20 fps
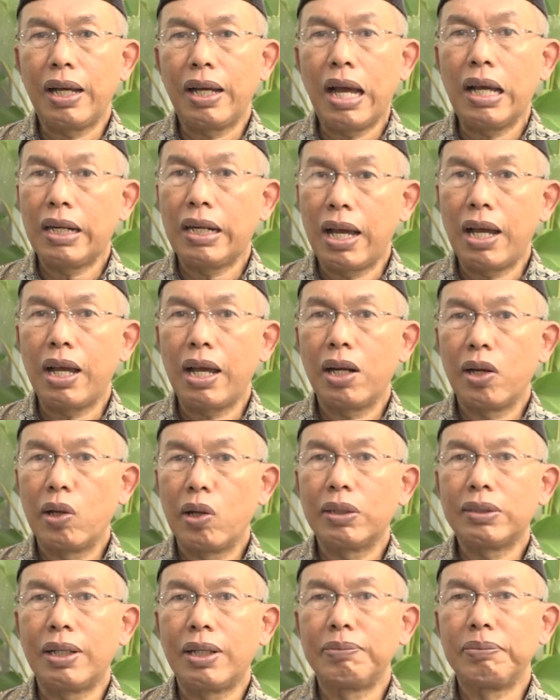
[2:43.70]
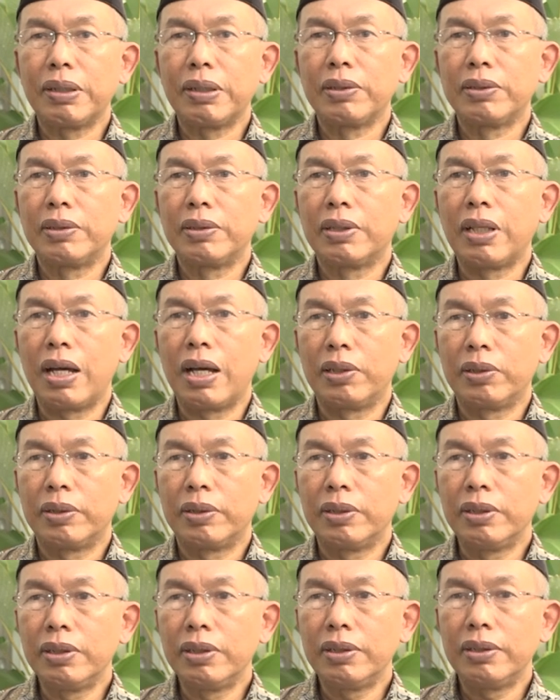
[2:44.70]
anak 0 sampai 7
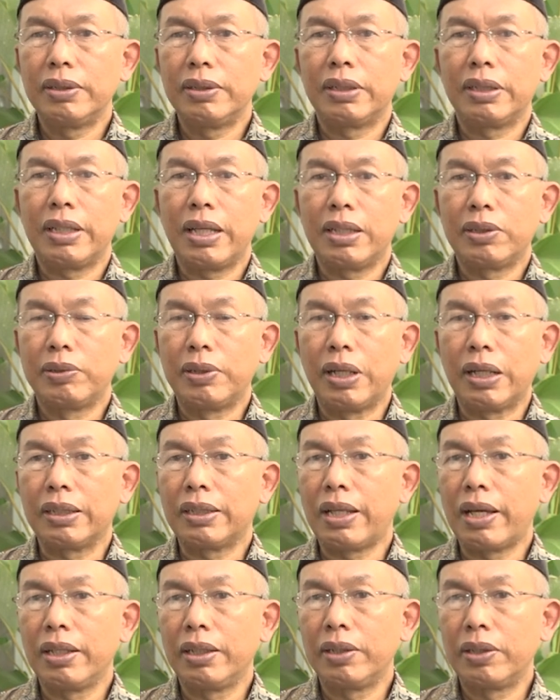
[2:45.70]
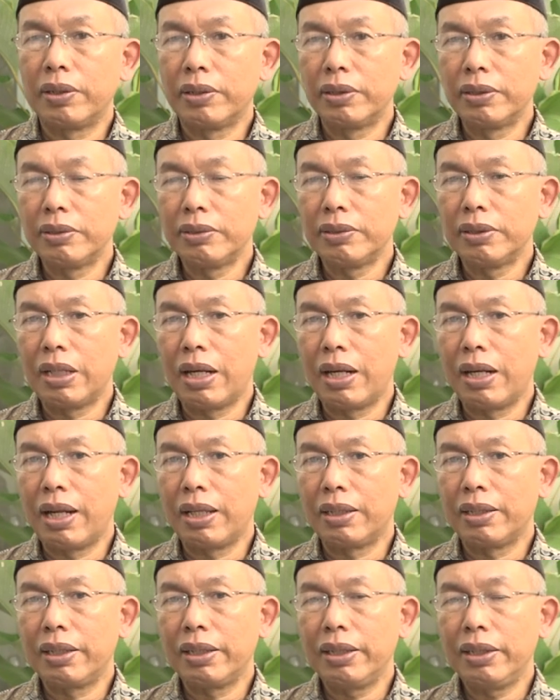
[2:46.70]
tahun ya sudah kita hitung dan
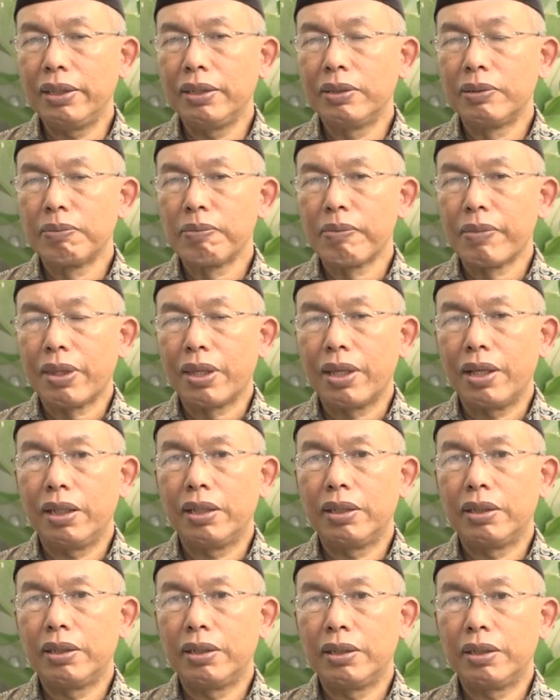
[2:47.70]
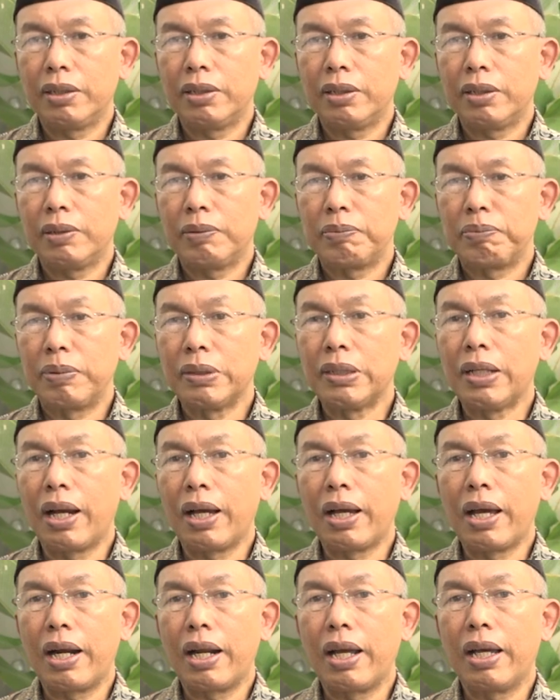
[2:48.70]
nanti eh,
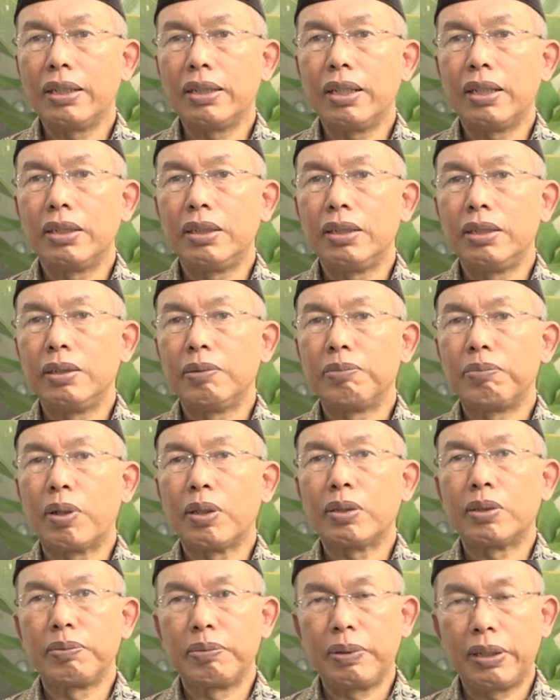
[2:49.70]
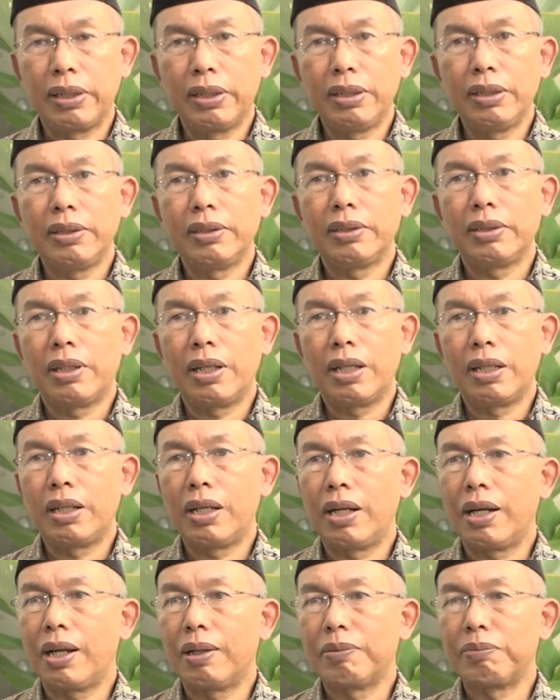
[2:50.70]
penyelenggaranya di Pospin
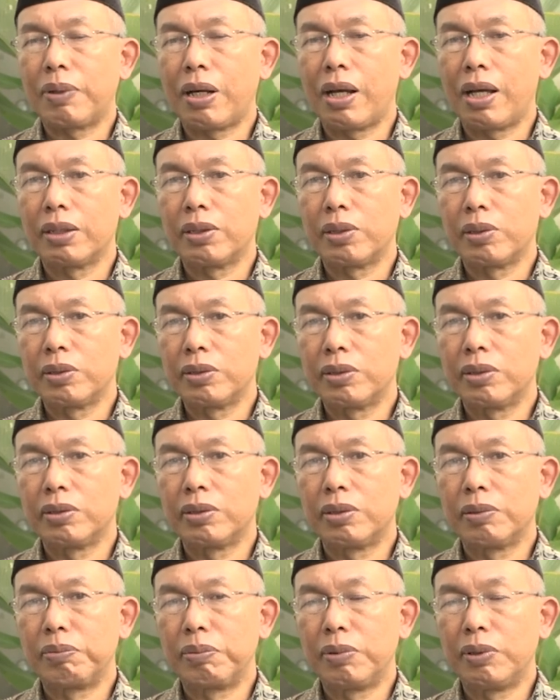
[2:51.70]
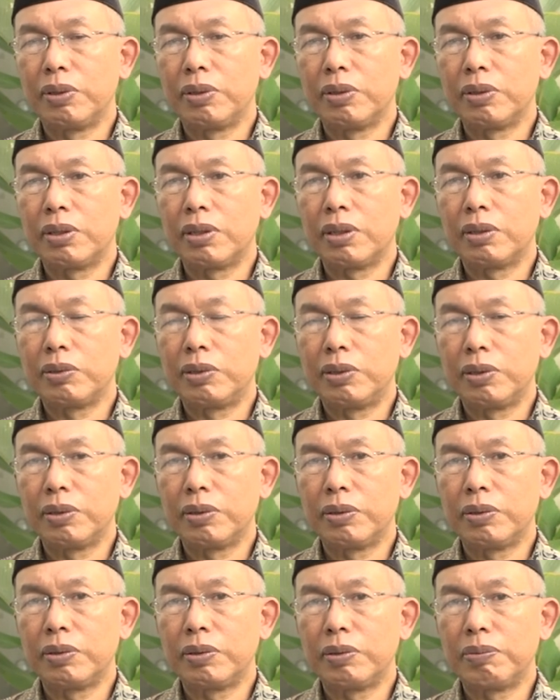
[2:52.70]
ada
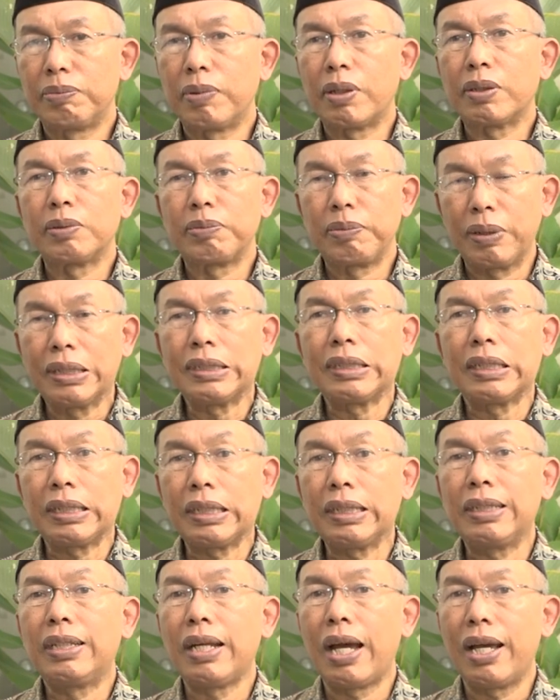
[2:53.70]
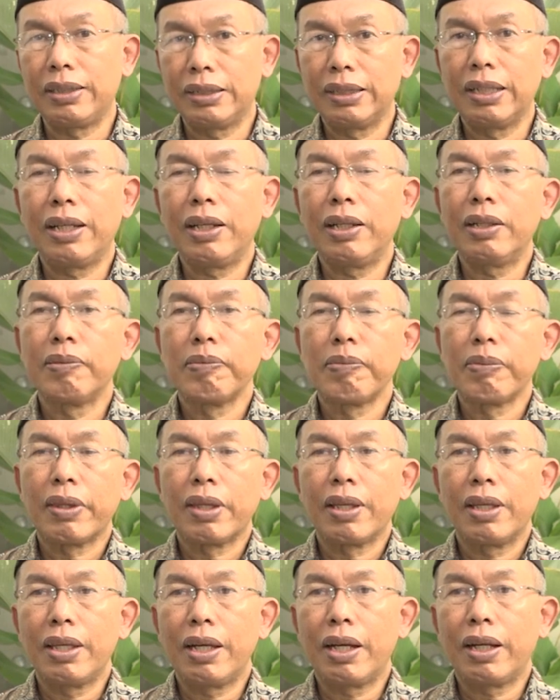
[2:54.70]
677 Pospin setidaknya
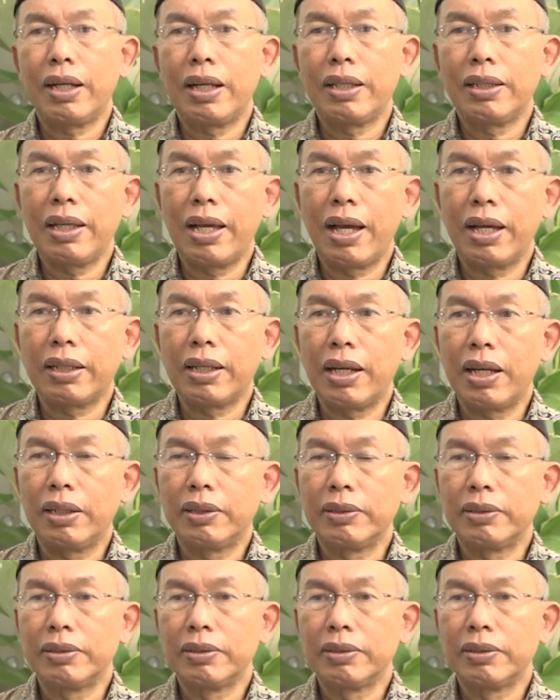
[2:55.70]
yang nanti akan